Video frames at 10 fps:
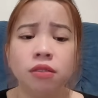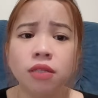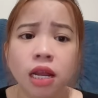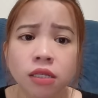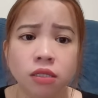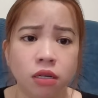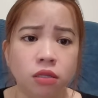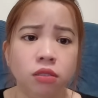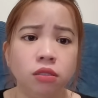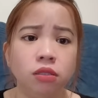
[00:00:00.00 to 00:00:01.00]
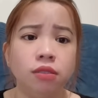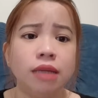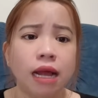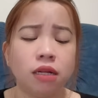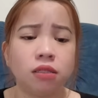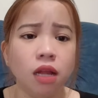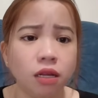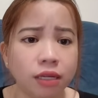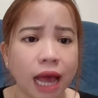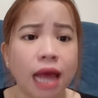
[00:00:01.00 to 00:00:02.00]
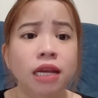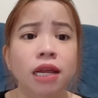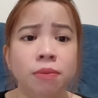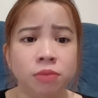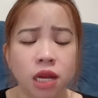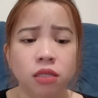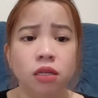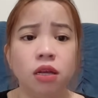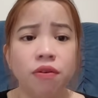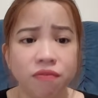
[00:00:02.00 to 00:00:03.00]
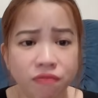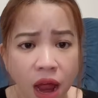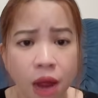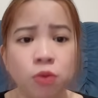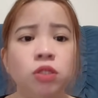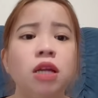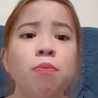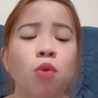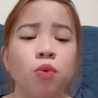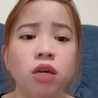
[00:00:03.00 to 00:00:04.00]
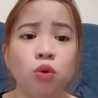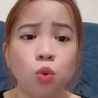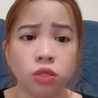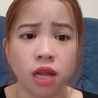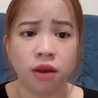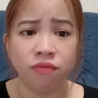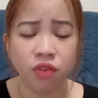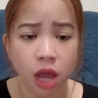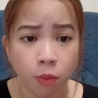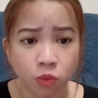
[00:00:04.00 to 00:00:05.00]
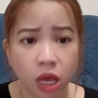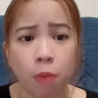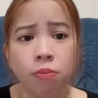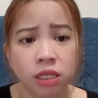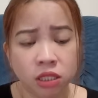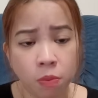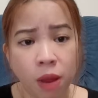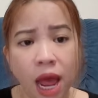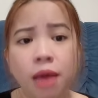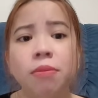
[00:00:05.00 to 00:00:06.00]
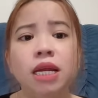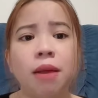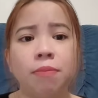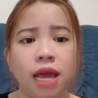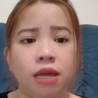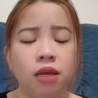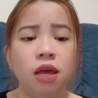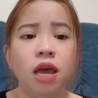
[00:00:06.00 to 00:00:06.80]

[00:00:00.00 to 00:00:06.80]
tin tưởng đặt tất cả niềm tin vào trong một cái cuộc tình với ông chồng mình trong 20 năm nay